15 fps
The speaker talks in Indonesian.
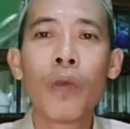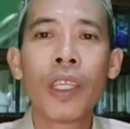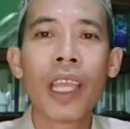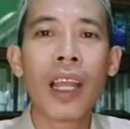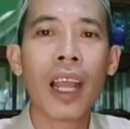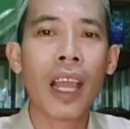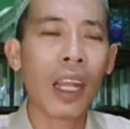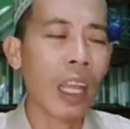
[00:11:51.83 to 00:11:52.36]

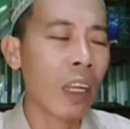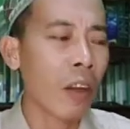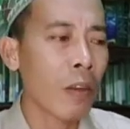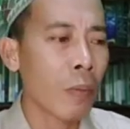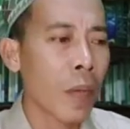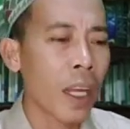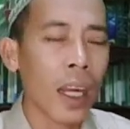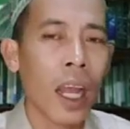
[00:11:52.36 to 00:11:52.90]

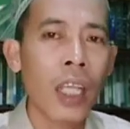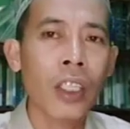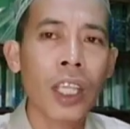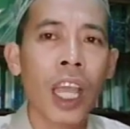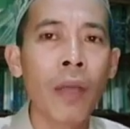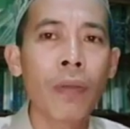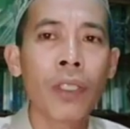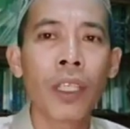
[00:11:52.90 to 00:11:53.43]
menyalahkan para
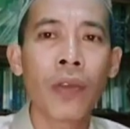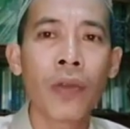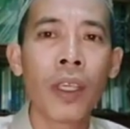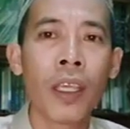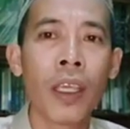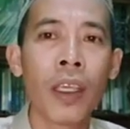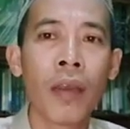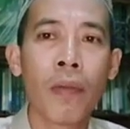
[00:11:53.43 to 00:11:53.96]
ashab
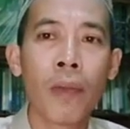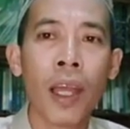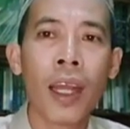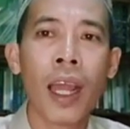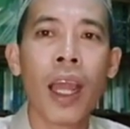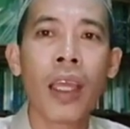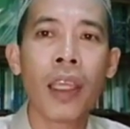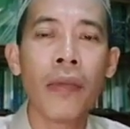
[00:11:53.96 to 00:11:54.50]
Syafi'i,
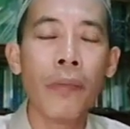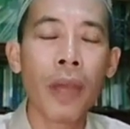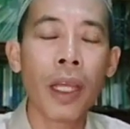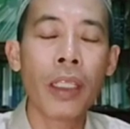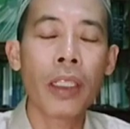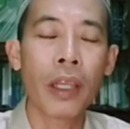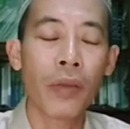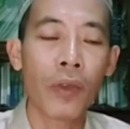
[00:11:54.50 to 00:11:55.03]
para
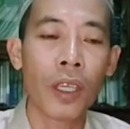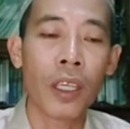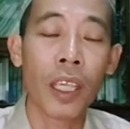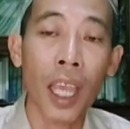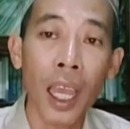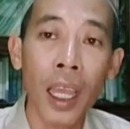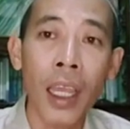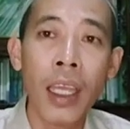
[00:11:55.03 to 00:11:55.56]
a'immah
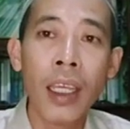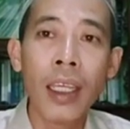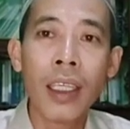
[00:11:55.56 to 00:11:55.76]
Syafi'iyah